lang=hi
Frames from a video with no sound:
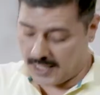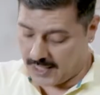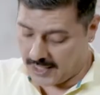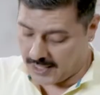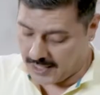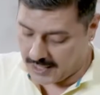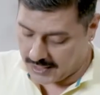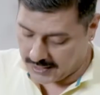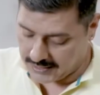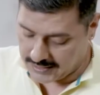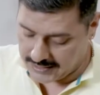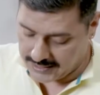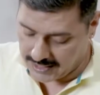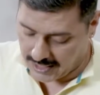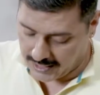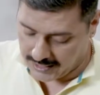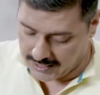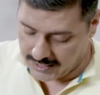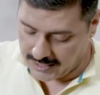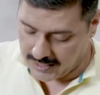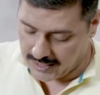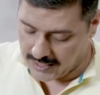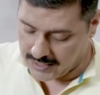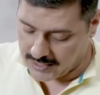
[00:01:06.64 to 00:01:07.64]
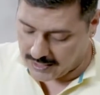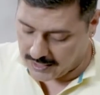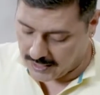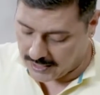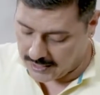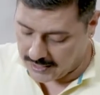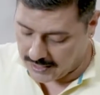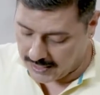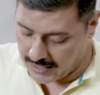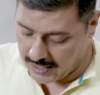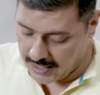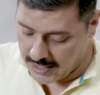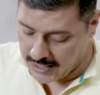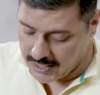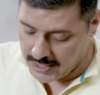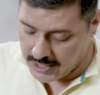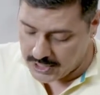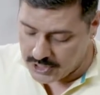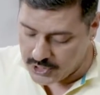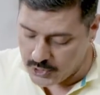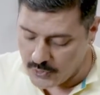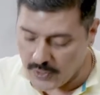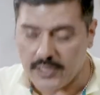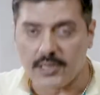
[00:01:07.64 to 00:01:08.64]
आ, दाने हैं कन हैं
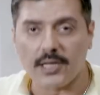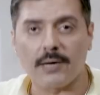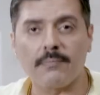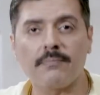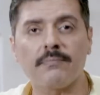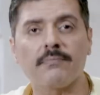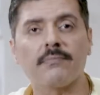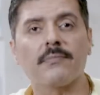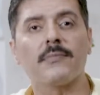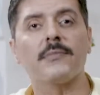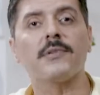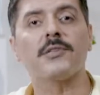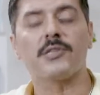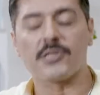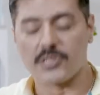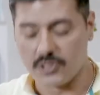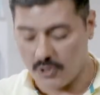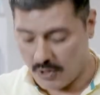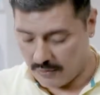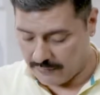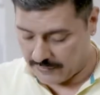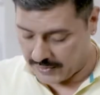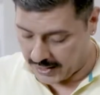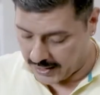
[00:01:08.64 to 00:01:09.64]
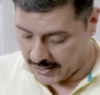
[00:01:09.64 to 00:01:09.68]
जो एकदम सॉफ्ट